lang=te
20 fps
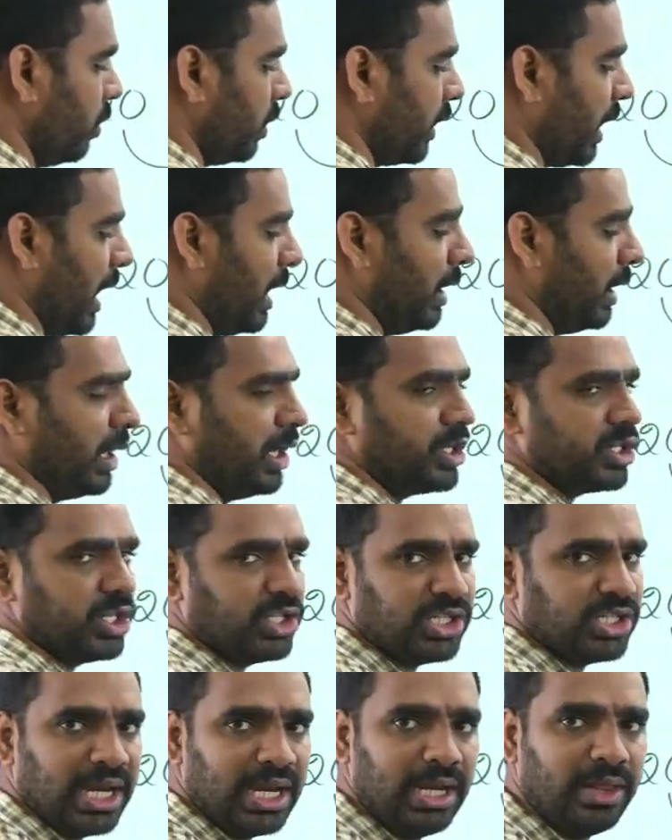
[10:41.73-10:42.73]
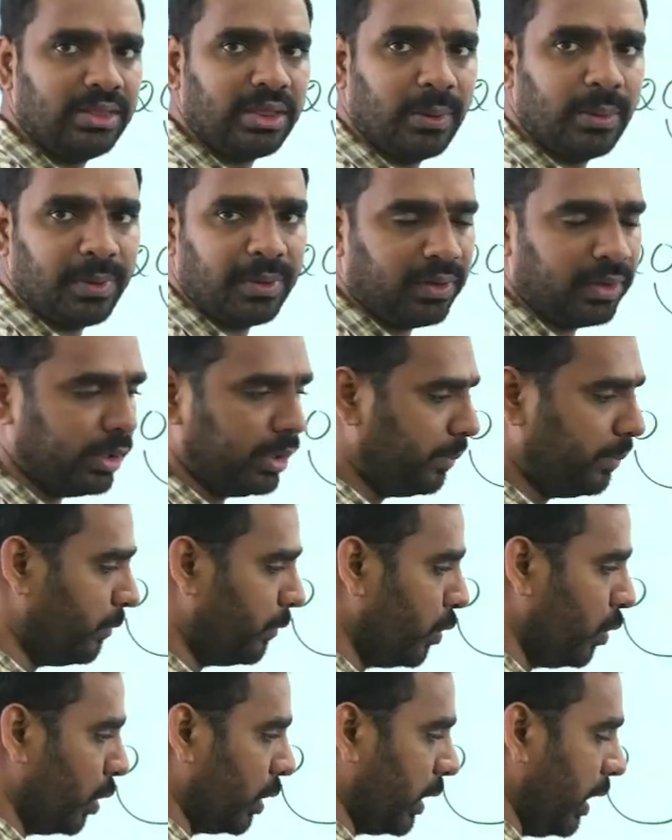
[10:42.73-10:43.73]
క్యాలిక్యులేషన్ చేయాలి తప్పదండి
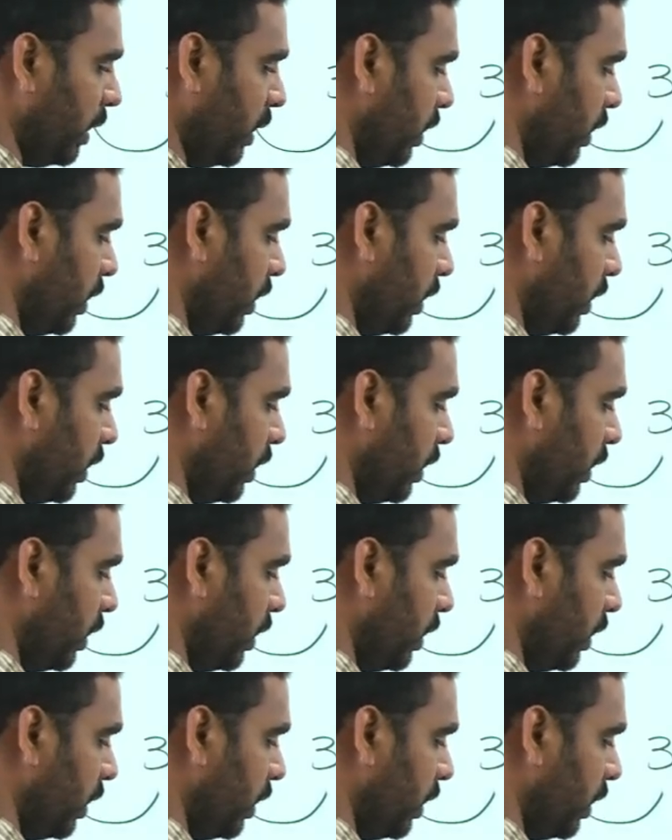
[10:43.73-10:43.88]
ఓకే